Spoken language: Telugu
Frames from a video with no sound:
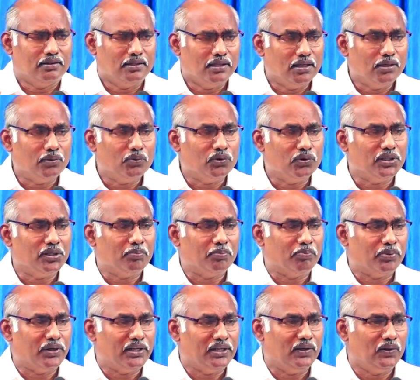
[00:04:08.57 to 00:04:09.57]
దేవుని
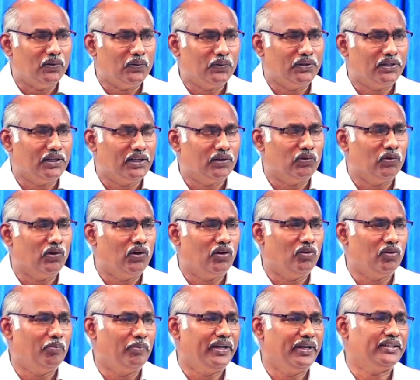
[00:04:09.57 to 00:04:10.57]
పనిలో
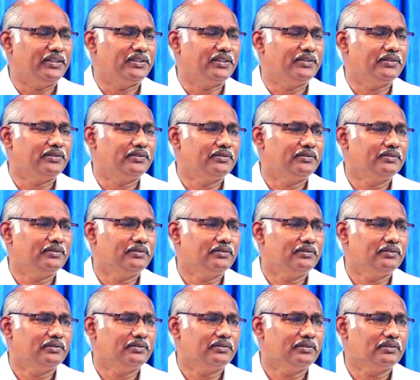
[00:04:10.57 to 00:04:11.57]
ఇన్వాల్వ్మెంట్
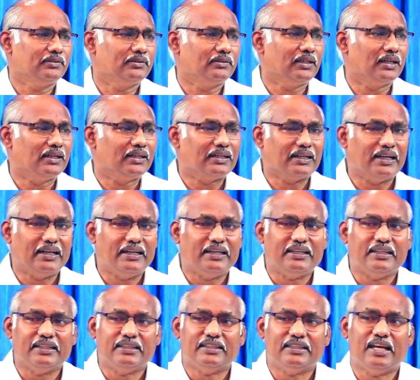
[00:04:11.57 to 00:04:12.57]
తన
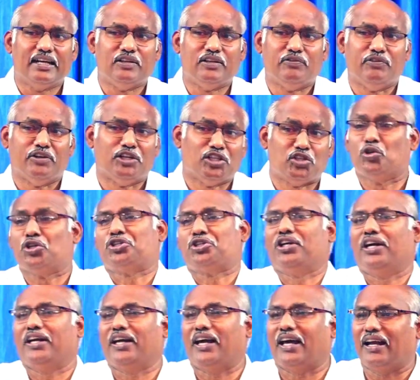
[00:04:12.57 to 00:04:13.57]
కలిగిందని విడిచి
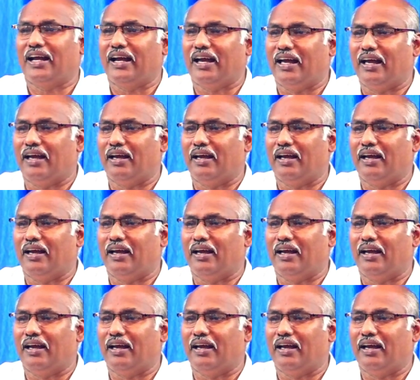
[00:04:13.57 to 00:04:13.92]
వచ్చాడు కనుక